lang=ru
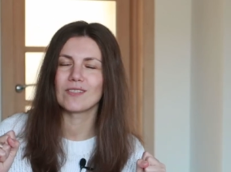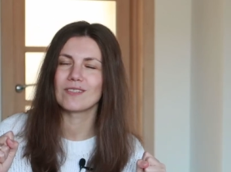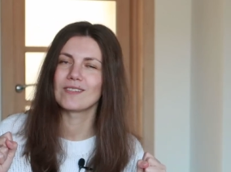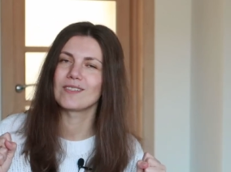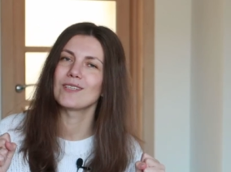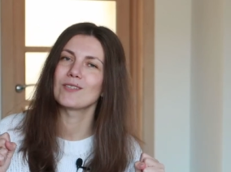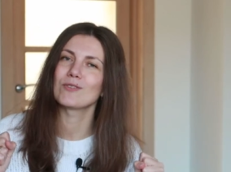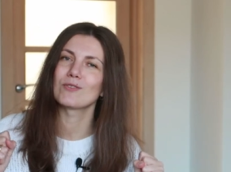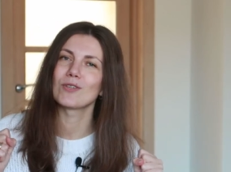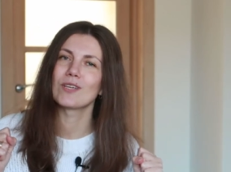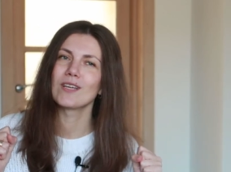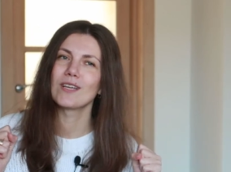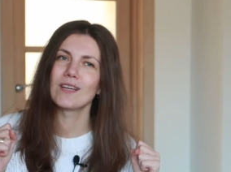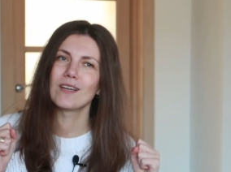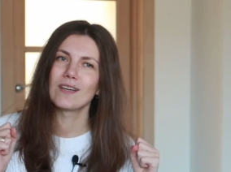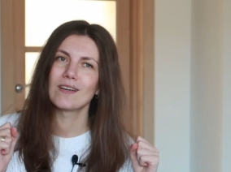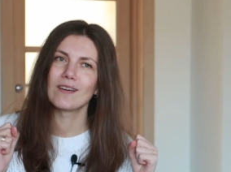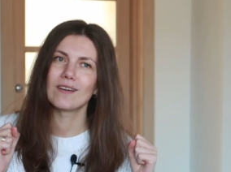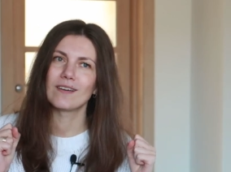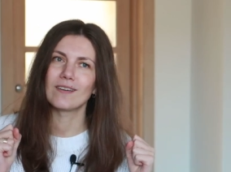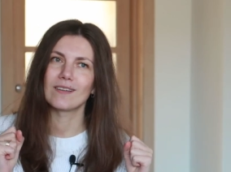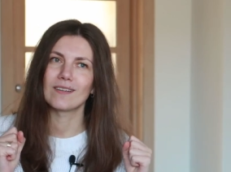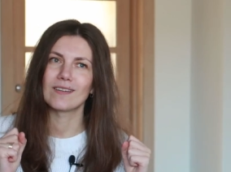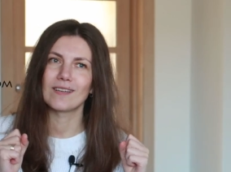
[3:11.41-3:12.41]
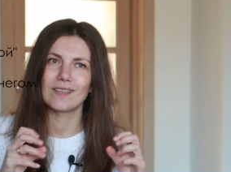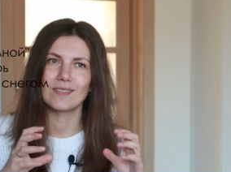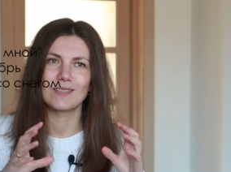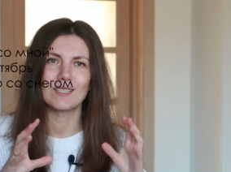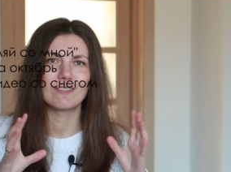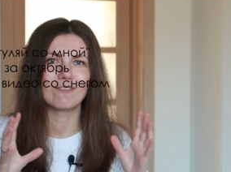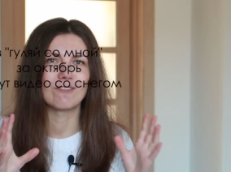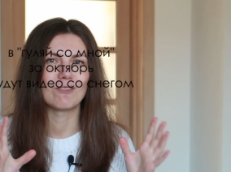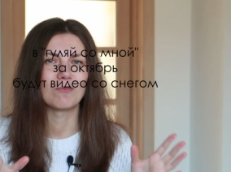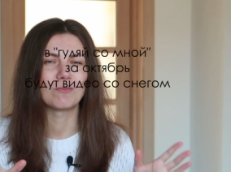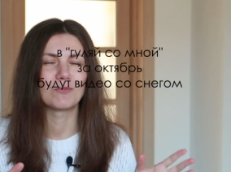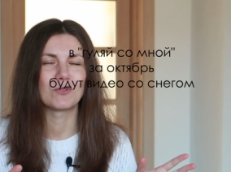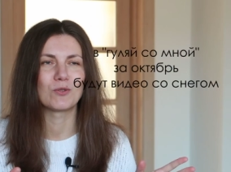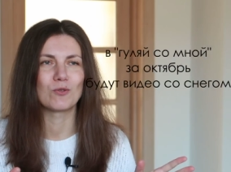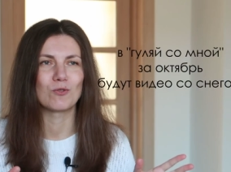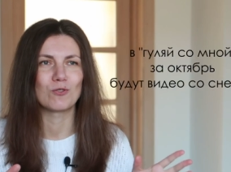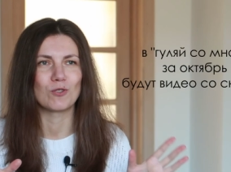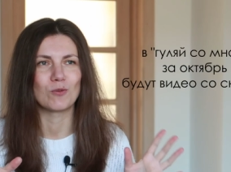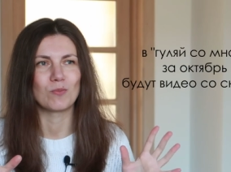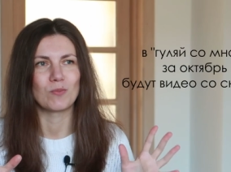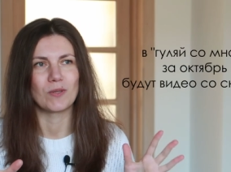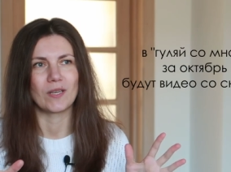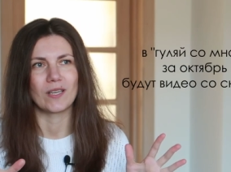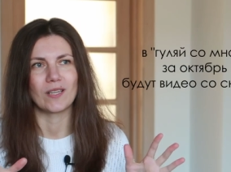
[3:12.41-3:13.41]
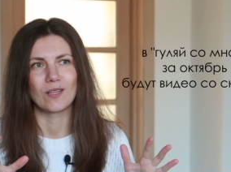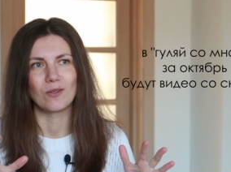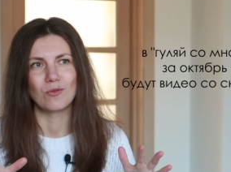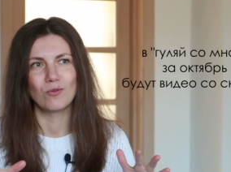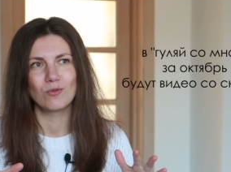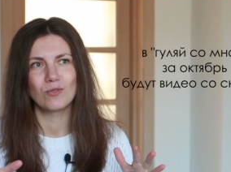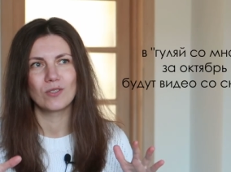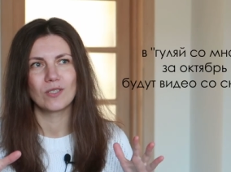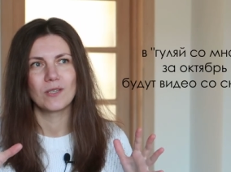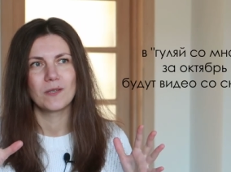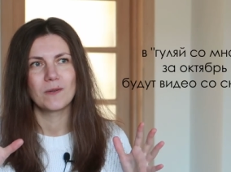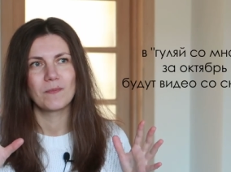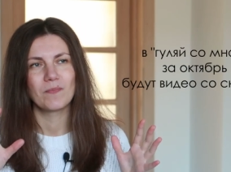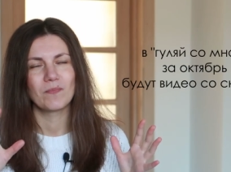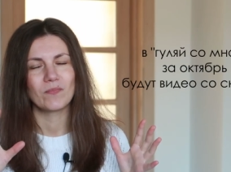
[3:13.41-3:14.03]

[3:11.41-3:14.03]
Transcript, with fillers: Надеюсь, а, кадры вам тоже передадут